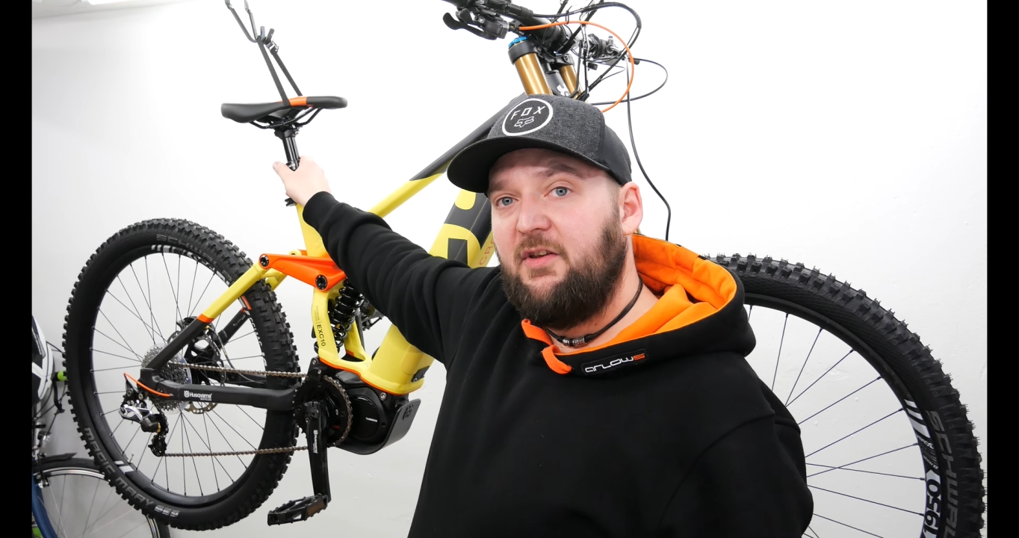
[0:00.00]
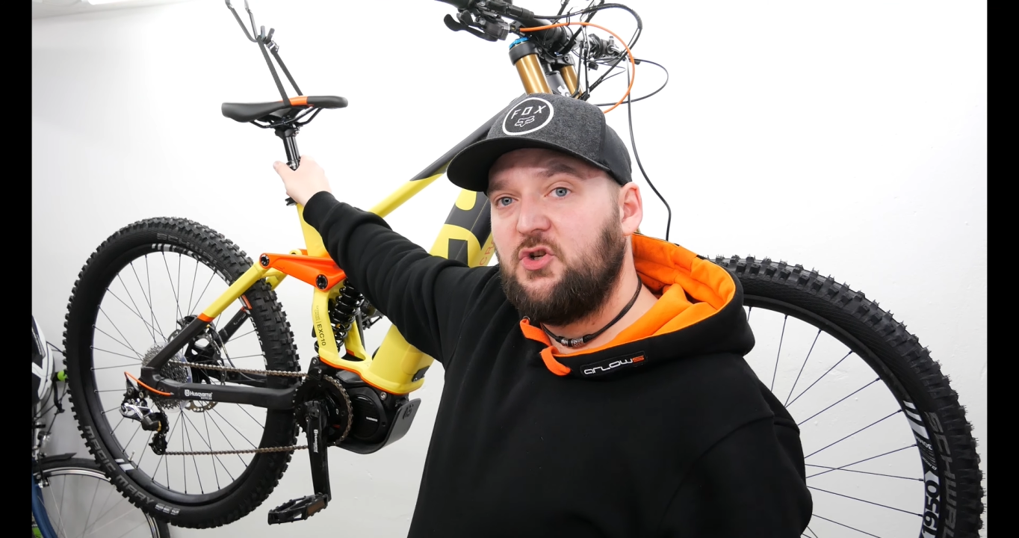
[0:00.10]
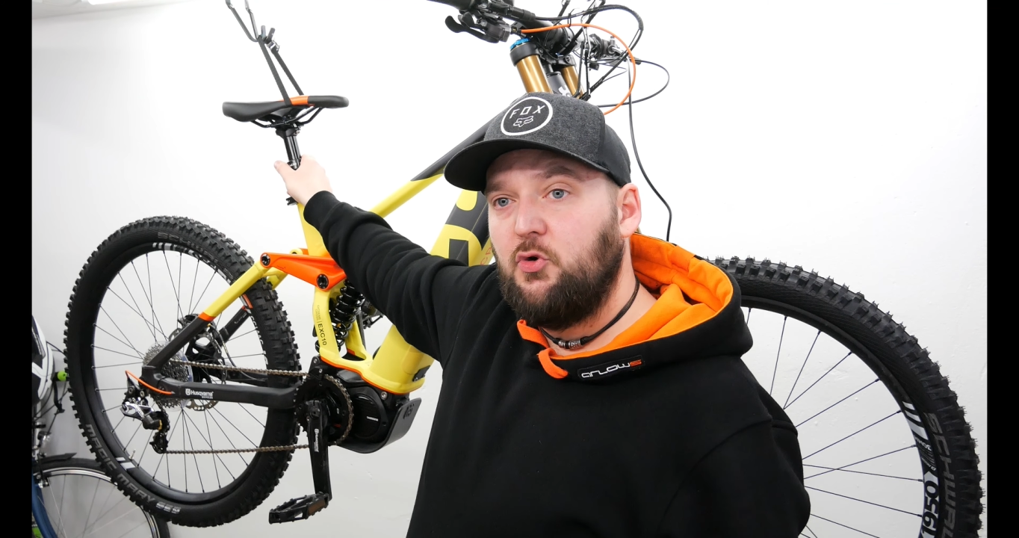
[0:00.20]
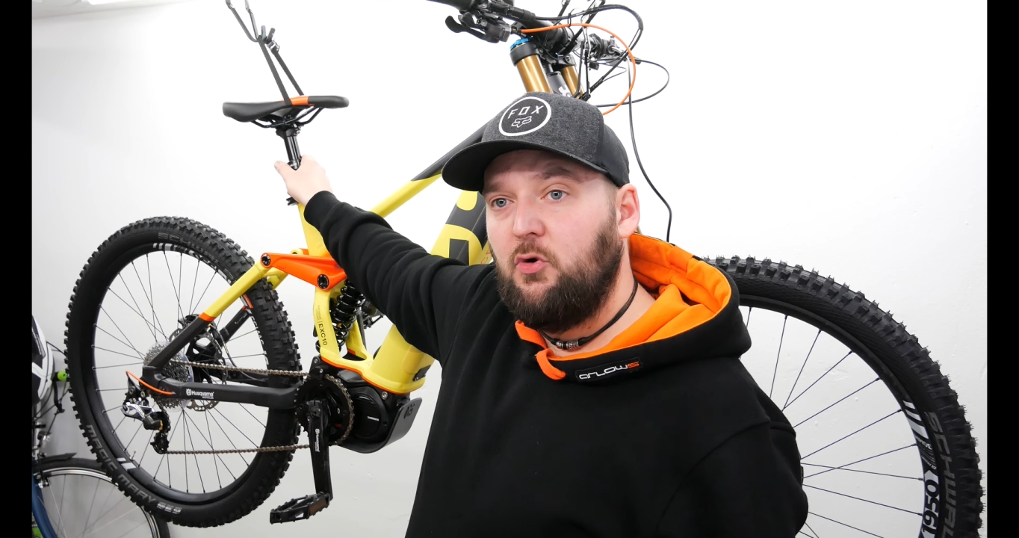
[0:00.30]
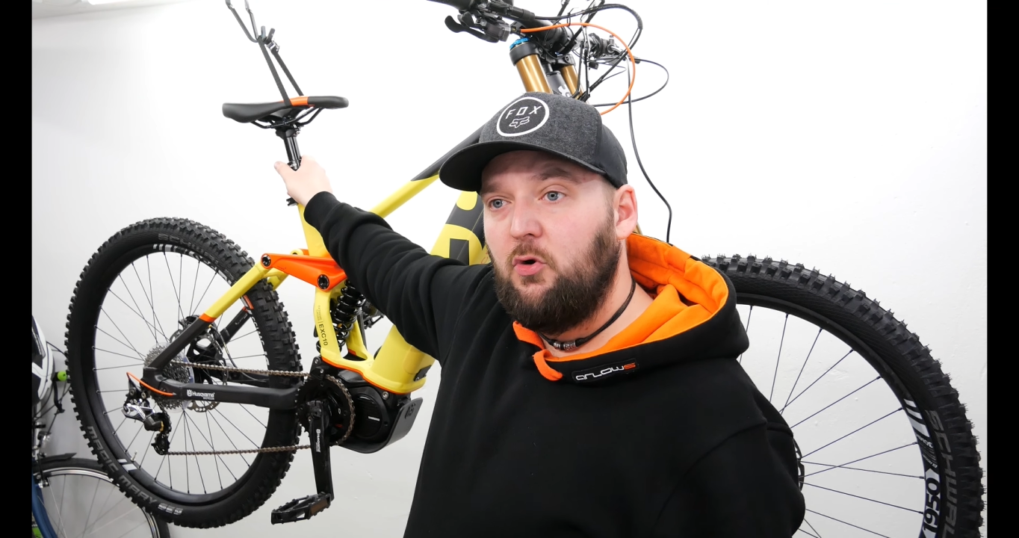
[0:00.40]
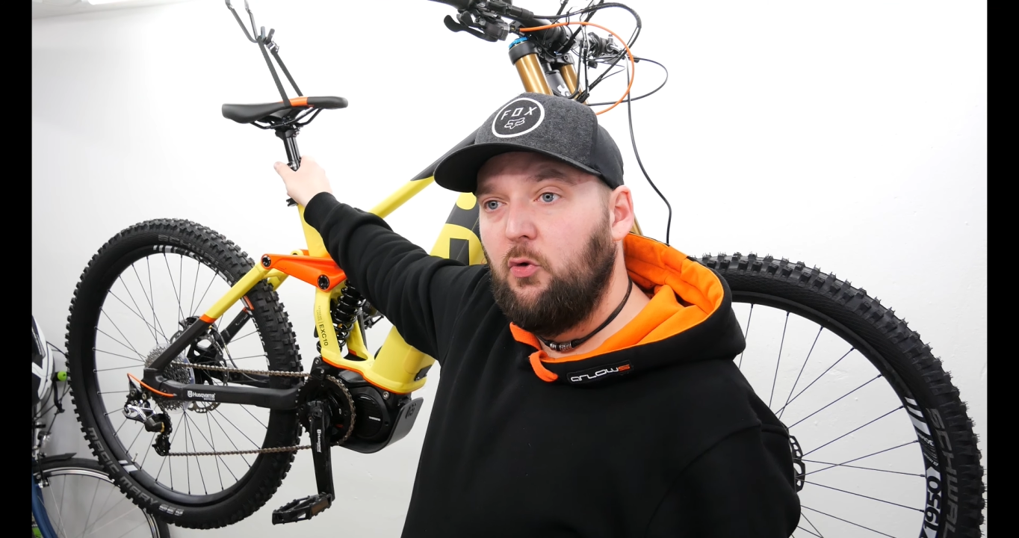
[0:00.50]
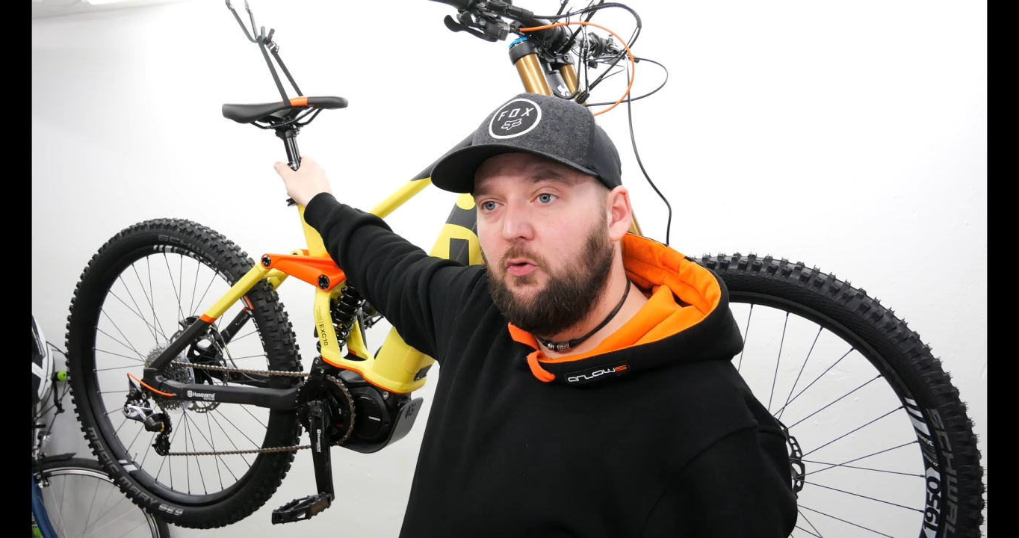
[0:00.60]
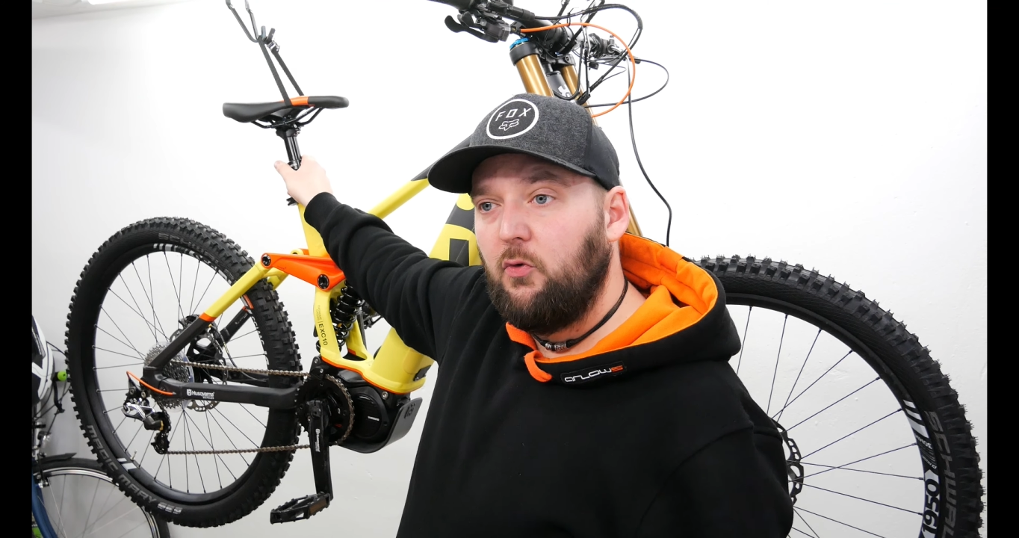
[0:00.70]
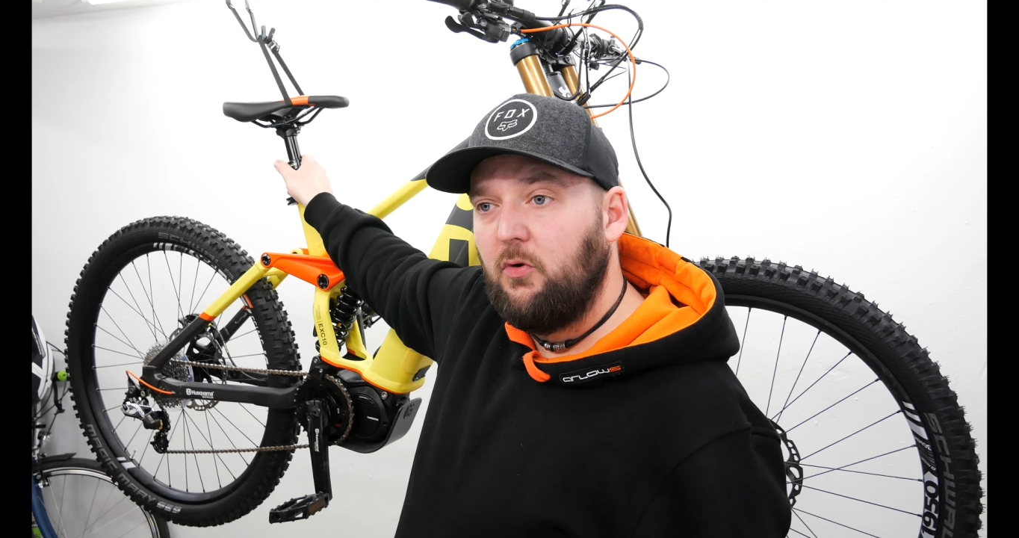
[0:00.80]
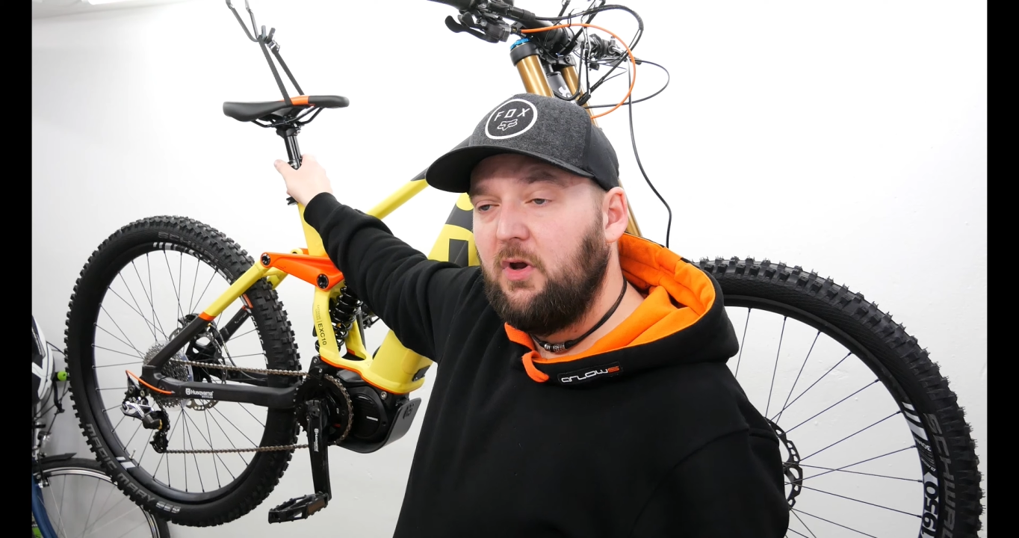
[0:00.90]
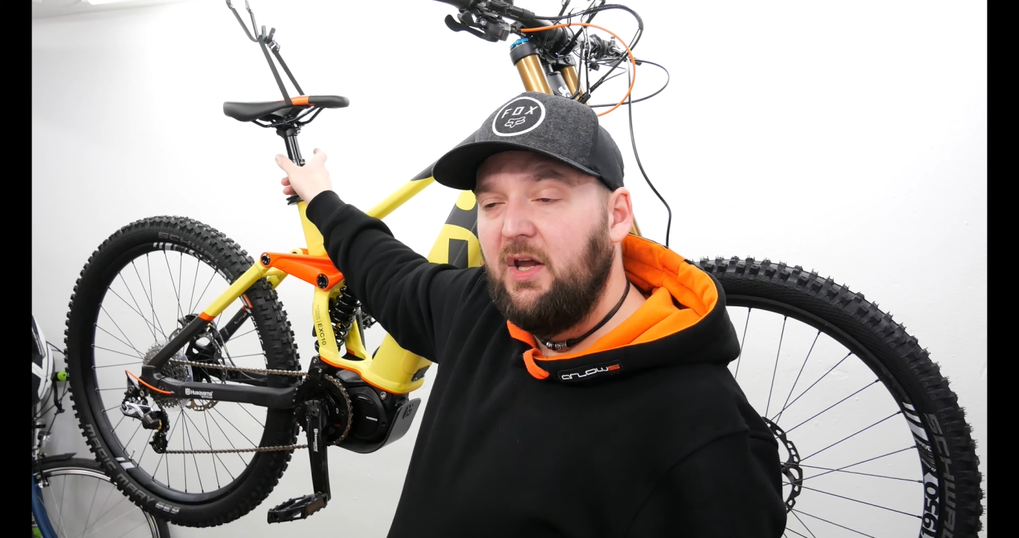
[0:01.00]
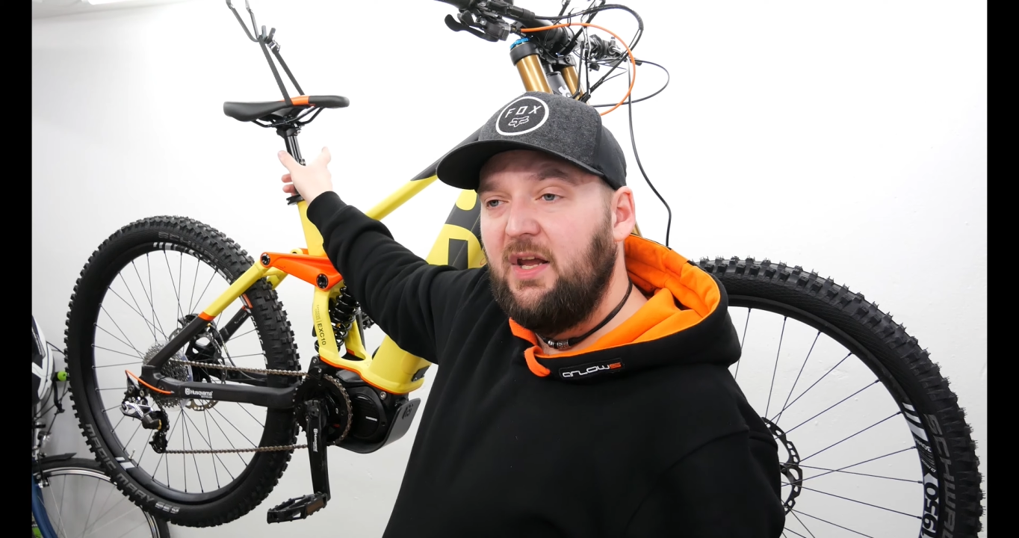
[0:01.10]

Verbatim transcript: sehr schöne Lösung.